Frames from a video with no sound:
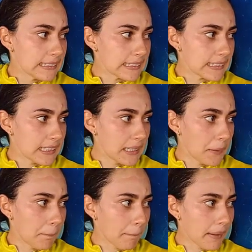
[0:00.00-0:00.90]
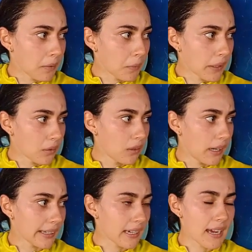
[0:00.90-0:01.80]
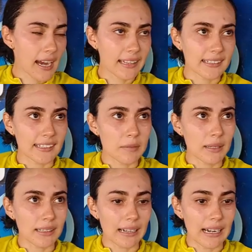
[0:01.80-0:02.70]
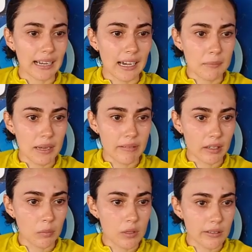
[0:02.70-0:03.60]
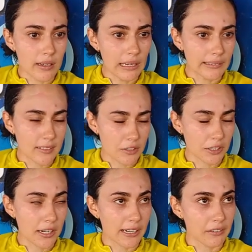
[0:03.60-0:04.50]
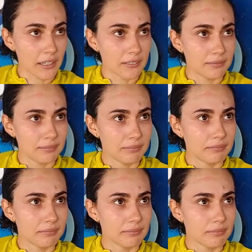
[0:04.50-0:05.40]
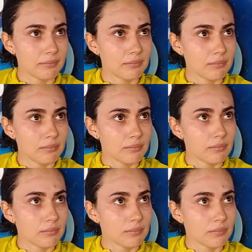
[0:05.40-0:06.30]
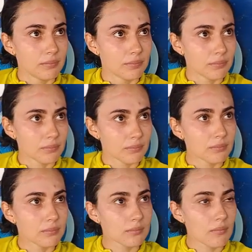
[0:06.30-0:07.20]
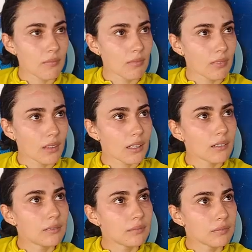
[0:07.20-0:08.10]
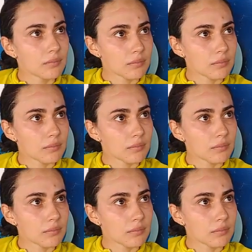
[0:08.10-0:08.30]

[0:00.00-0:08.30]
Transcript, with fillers: eh, pero bueno, hay que, tratar de mantener la calma y ver cómo se va desarrollando la carrera. ¿Cómo se le da ese ascenso ahí? Porque eh, eh, ya la Georgina